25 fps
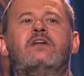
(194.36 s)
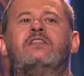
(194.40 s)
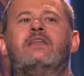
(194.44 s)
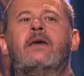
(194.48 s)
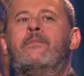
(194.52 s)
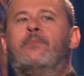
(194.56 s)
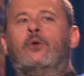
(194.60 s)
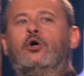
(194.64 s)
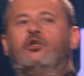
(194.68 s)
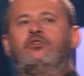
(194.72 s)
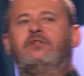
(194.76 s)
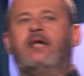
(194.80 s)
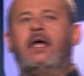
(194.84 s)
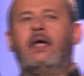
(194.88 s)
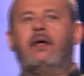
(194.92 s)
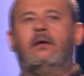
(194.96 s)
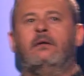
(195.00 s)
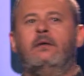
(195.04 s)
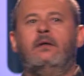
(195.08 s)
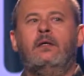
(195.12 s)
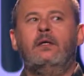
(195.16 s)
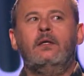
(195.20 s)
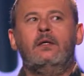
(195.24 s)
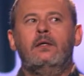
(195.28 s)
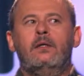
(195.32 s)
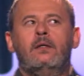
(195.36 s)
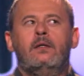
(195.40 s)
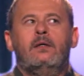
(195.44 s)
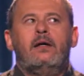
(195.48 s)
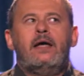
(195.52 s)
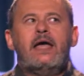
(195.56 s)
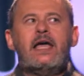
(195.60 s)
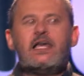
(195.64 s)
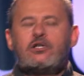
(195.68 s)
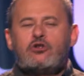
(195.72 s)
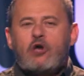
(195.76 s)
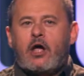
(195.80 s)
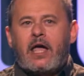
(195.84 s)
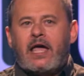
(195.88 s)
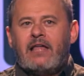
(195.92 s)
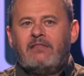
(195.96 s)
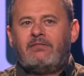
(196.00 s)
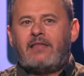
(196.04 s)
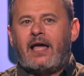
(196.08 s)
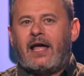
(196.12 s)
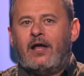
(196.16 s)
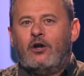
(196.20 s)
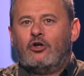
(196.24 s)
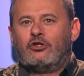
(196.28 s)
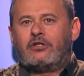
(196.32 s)
deporte. Eso es
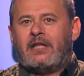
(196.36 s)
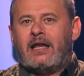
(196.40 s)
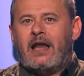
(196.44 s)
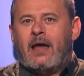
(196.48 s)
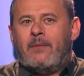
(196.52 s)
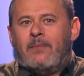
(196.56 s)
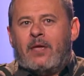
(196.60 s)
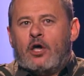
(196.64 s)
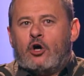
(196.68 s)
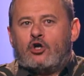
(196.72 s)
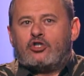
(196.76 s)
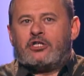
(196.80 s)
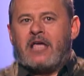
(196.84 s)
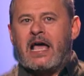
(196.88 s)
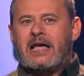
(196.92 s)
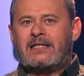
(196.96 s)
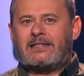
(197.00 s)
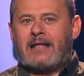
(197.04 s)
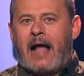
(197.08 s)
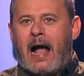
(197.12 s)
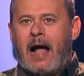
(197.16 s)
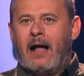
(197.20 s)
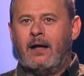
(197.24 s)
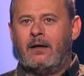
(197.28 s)
gente que no tiene amigos, ya está.